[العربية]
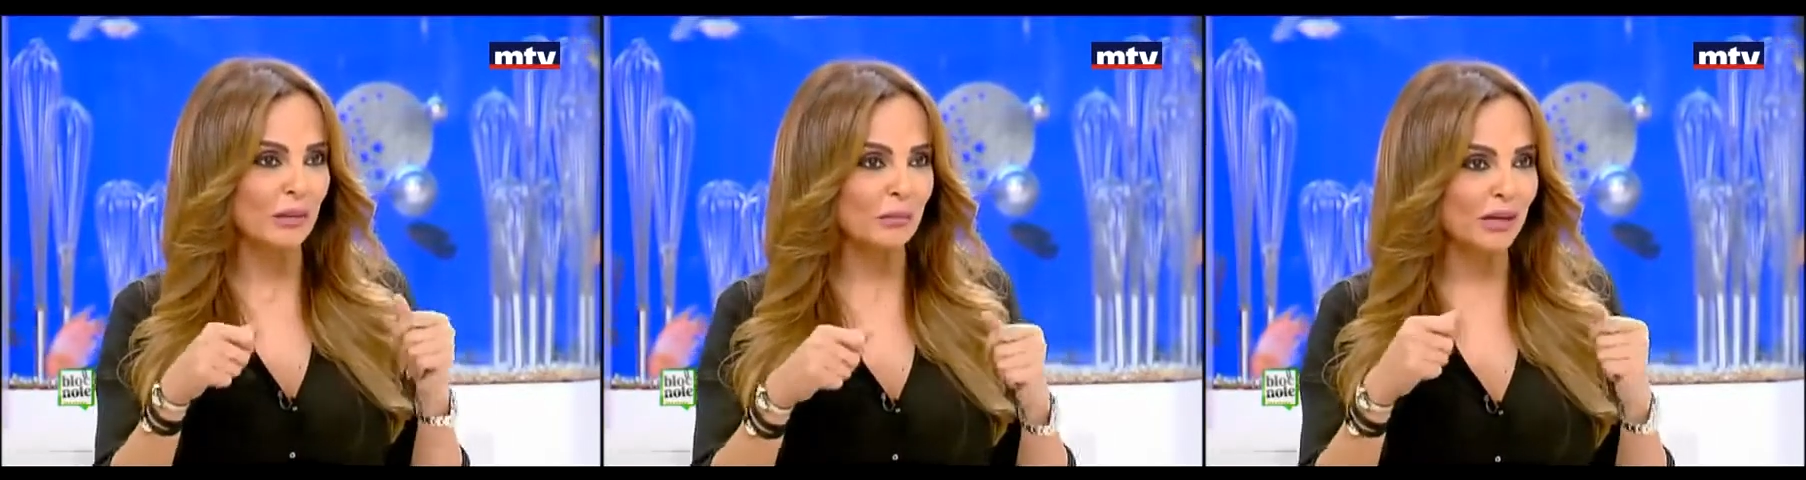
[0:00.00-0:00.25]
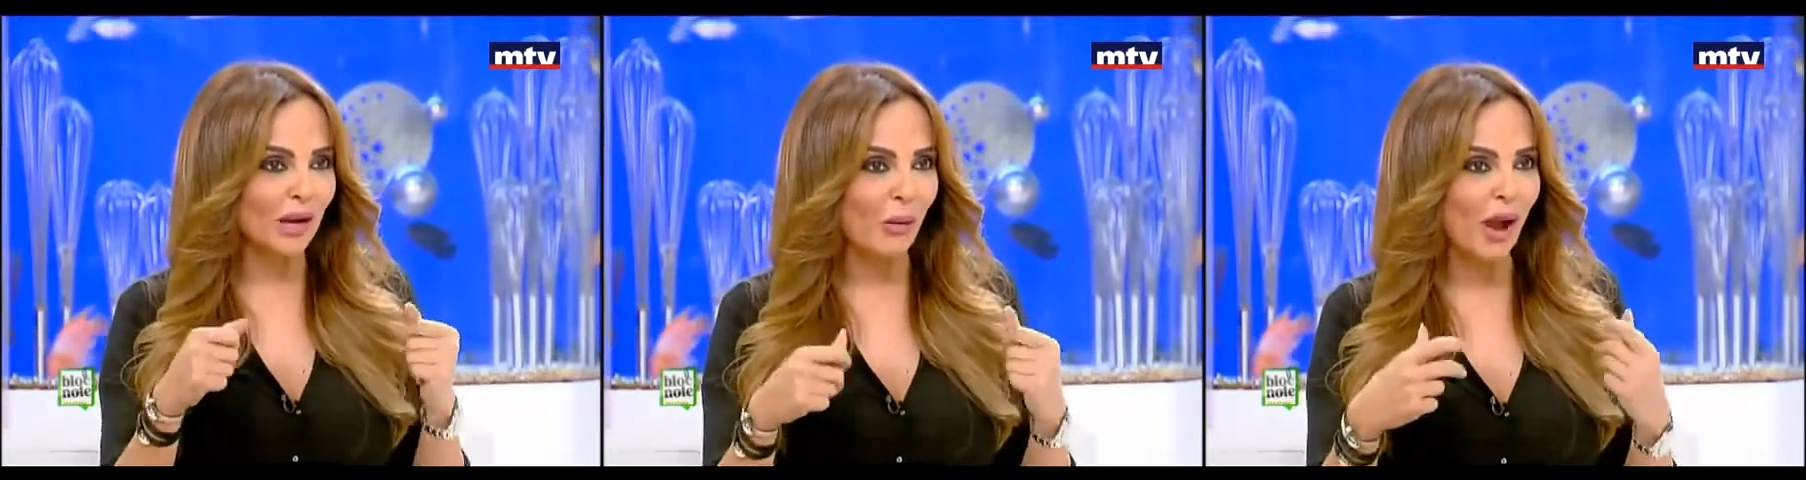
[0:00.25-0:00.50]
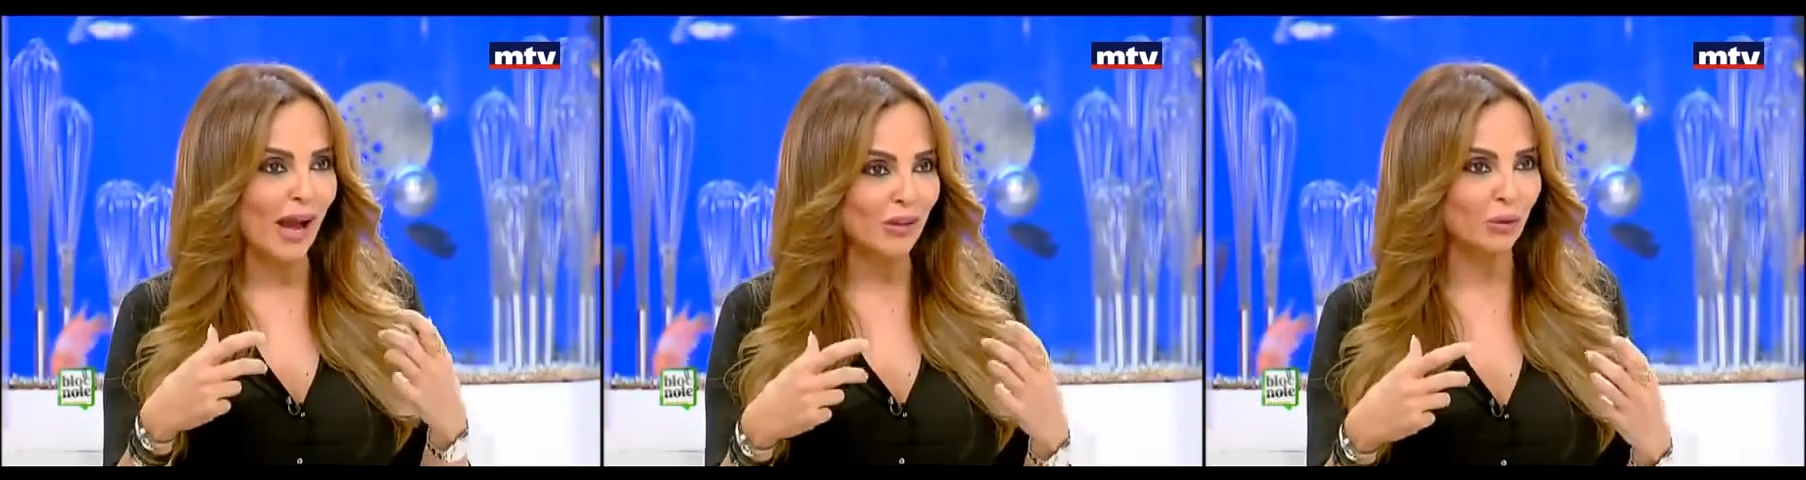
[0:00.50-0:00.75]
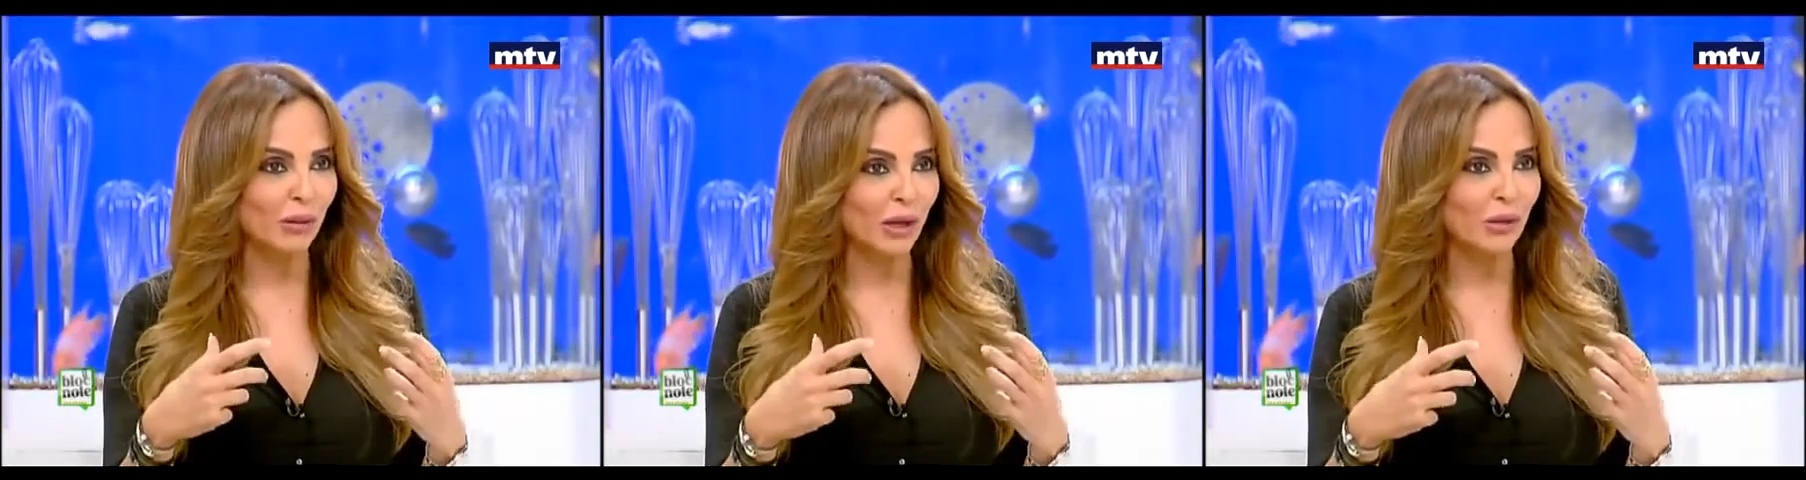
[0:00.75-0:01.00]

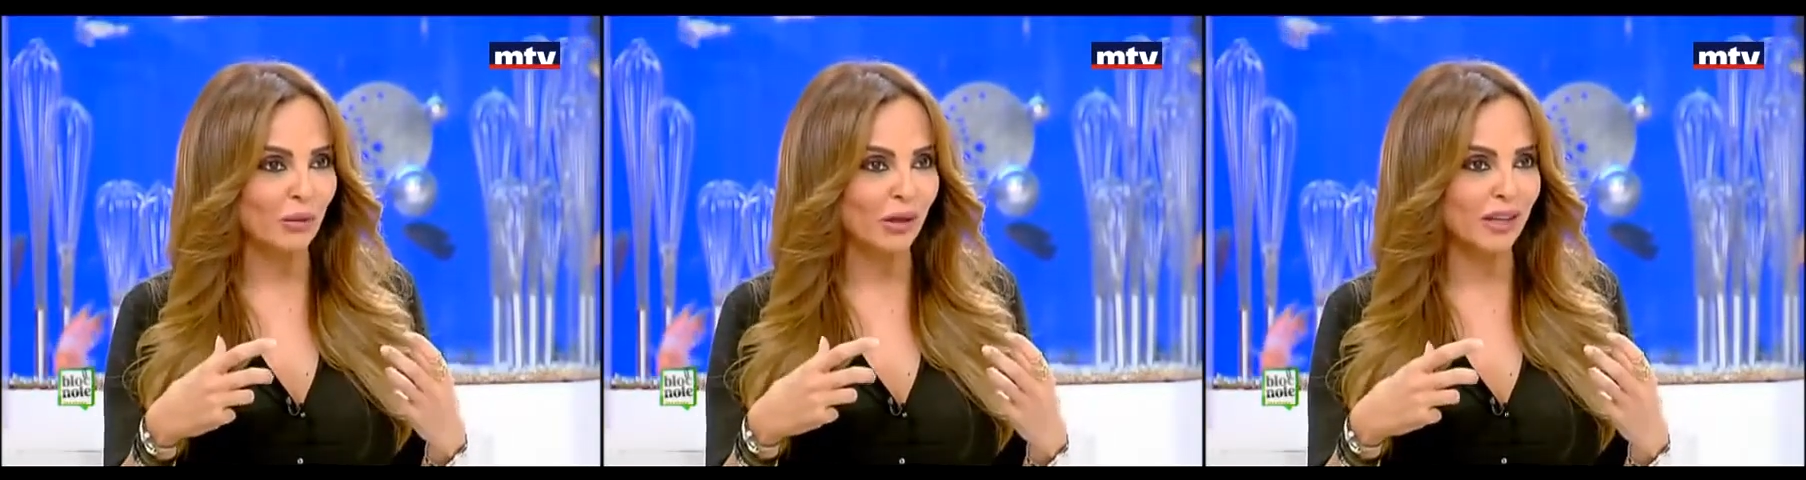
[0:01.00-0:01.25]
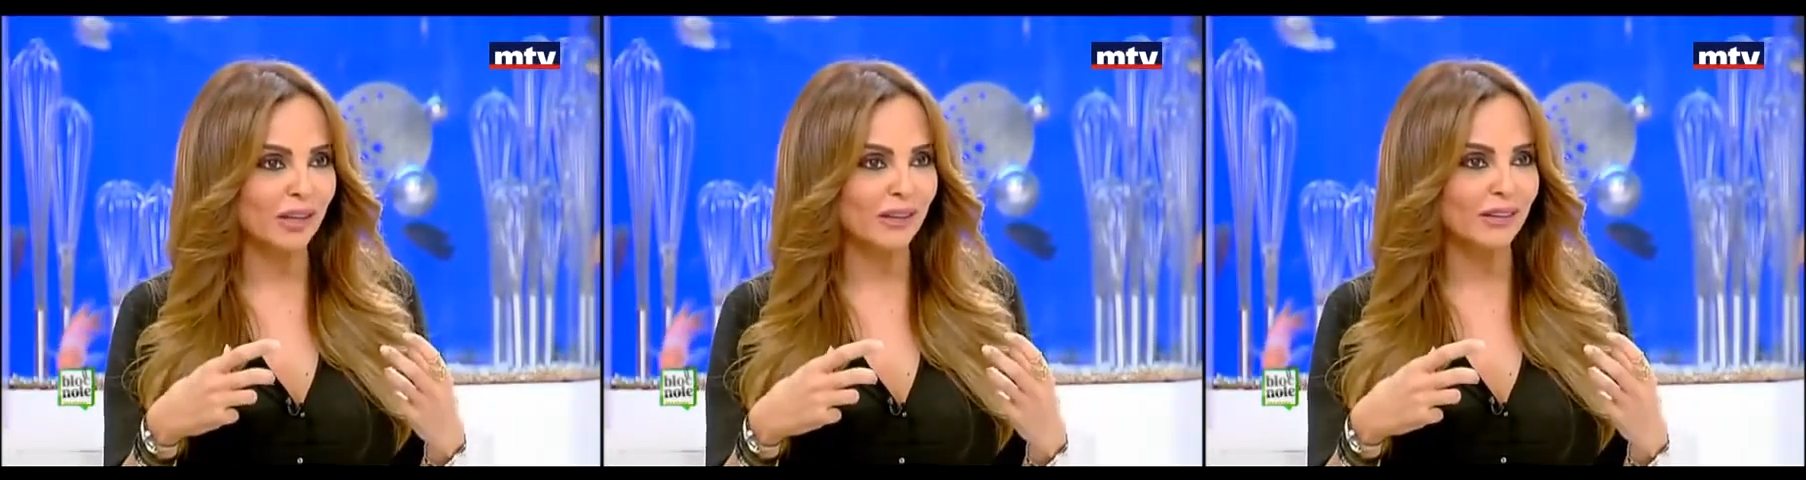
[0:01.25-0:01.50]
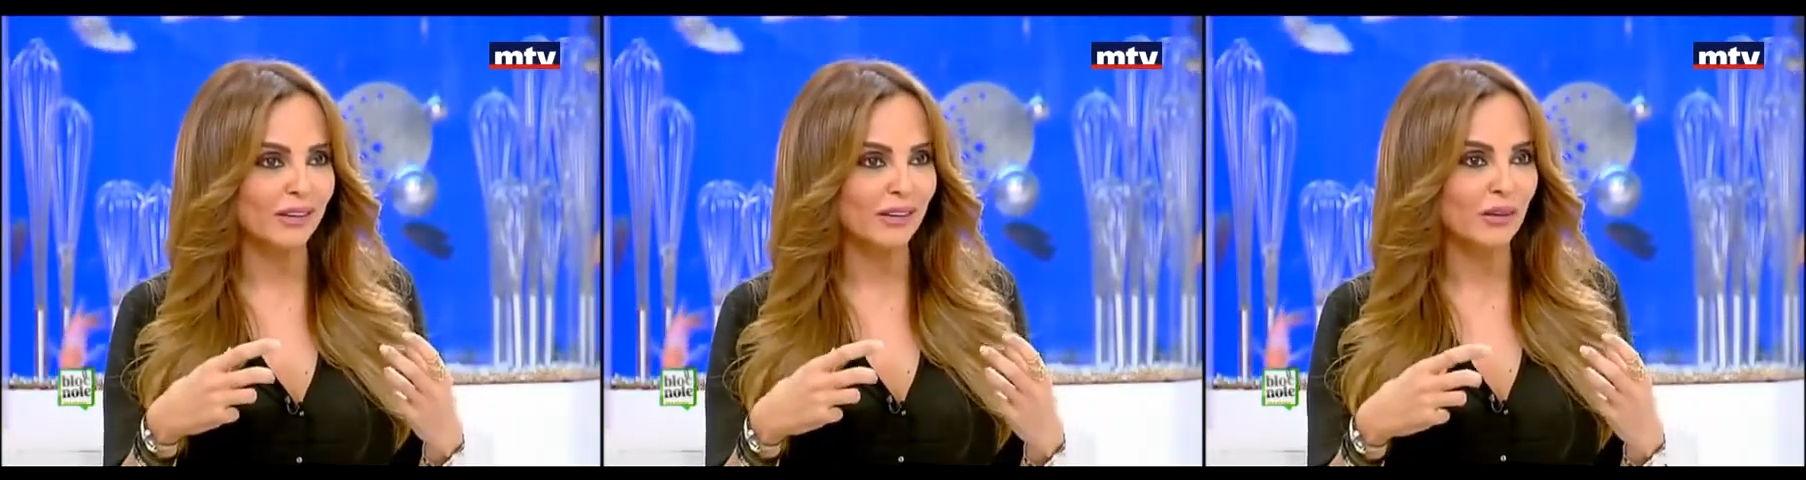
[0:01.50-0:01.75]
بلوحات وبالوان